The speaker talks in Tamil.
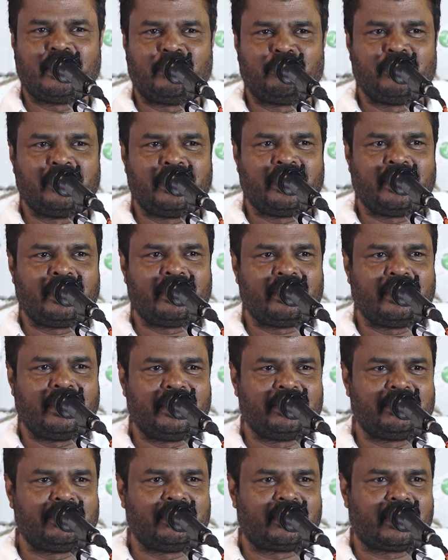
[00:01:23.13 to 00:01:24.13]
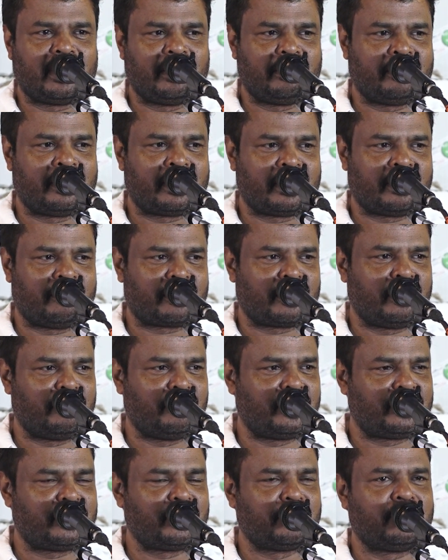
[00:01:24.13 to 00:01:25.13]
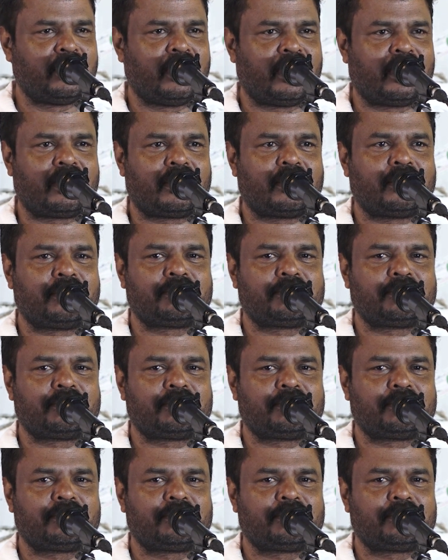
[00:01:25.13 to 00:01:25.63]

நம்முடைய எழுச்சி தலைவர் அவர்கள் மட்டும்தான்